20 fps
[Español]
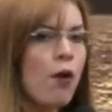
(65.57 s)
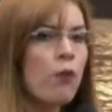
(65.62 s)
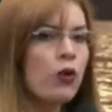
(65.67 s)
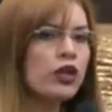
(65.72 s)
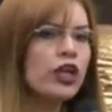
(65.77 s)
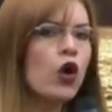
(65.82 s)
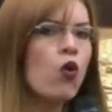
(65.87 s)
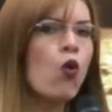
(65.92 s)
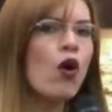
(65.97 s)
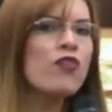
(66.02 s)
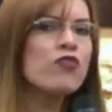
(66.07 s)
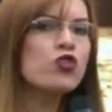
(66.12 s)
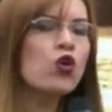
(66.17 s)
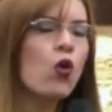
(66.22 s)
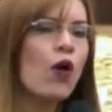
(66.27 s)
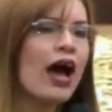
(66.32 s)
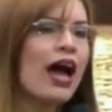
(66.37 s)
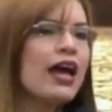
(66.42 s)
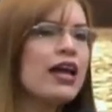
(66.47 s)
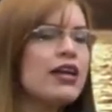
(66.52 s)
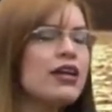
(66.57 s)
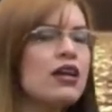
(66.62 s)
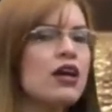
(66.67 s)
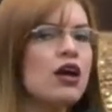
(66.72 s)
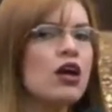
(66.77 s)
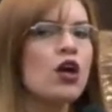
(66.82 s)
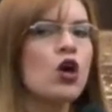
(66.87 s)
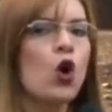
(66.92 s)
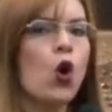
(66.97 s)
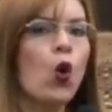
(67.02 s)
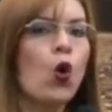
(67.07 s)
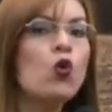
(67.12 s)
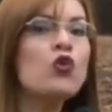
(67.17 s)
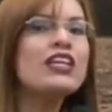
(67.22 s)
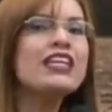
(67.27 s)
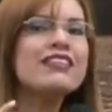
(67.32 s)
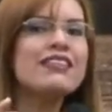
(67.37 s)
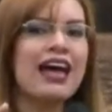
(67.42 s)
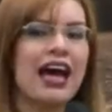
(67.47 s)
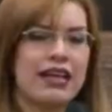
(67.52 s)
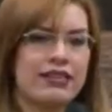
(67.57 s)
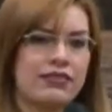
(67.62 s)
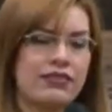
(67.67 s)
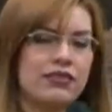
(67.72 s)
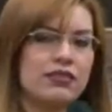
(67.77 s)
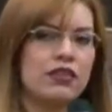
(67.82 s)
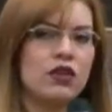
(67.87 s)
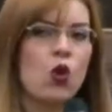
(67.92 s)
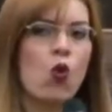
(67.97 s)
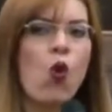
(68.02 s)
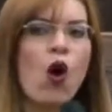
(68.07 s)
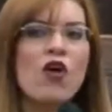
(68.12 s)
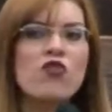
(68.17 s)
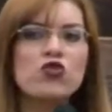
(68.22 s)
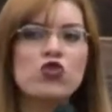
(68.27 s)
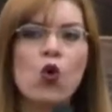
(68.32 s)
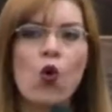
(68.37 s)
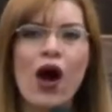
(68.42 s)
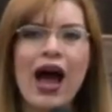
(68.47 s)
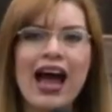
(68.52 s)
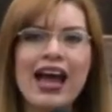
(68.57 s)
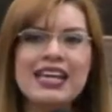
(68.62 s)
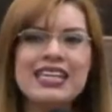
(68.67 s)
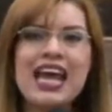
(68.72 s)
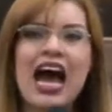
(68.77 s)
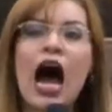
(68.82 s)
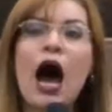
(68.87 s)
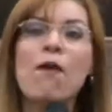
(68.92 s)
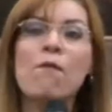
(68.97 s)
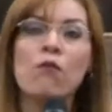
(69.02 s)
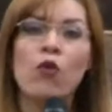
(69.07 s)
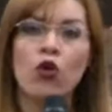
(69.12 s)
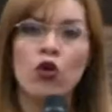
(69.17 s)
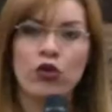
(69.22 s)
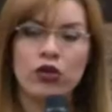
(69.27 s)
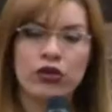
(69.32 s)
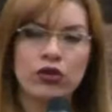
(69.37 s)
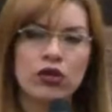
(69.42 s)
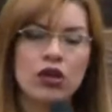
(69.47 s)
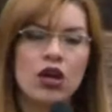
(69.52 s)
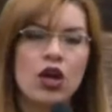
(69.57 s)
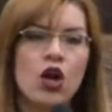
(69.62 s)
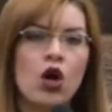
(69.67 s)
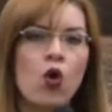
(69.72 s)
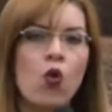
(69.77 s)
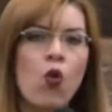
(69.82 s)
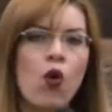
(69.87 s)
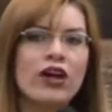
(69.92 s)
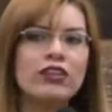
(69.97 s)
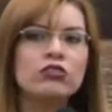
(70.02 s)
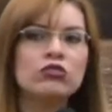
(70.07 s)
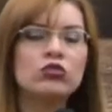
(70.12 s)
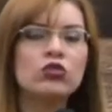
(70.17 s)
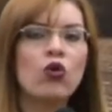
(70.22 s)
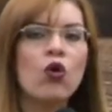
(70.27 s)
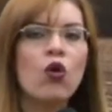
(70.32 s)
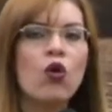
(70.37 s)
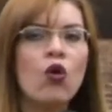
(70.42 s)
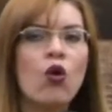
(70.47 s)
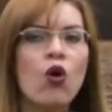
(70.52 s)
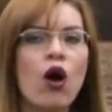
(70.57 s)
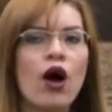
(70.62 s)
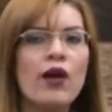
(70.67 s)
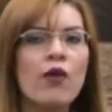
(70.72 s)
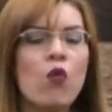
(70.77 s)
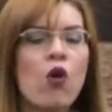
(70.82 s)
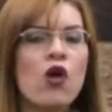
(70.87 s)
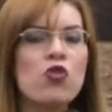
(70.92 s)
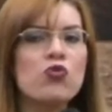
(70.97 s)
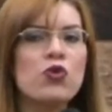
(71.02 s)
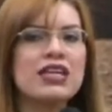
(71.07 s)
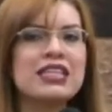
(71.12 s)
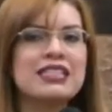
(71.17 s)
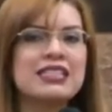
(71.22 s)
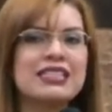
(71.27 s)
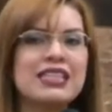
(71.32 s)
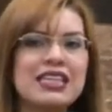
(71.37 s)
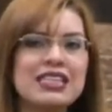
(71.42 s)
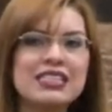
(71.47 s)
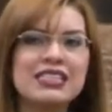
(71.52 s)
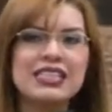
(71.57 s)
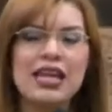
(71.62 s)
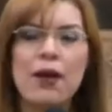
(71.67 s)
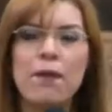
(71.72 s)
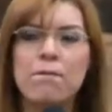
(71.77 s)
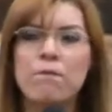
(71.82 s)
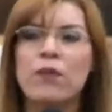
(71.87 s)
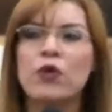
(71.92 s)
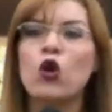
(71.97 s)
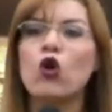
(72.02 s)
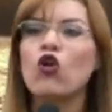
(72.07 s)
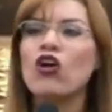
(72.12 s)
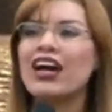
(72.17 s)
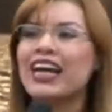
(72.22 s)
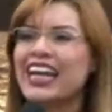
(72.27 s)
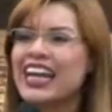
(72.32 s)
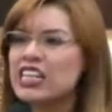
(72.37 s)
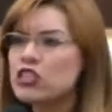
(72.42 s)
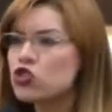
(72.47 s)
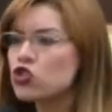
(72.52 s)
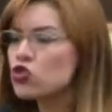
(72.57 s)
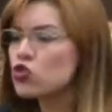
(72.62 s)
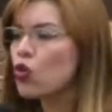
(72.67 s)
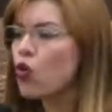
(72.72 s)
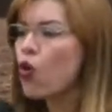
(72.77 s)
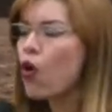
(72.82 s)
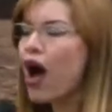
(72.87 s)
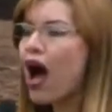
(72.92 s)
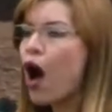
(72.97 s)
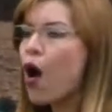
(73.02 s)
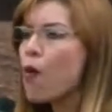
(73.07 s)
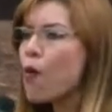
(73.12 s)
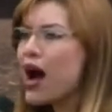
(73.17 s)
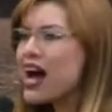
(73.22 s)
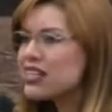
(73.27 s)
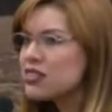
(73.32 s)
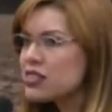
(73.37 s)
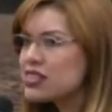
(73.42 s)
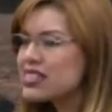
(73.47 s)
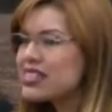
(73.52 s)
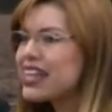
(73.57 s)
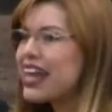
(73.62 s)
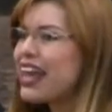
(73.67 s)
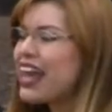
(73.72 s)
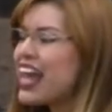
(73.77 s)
Porque cuando hay unidad cuando hay amor, cuando, eh, cuando existe progreso, avance,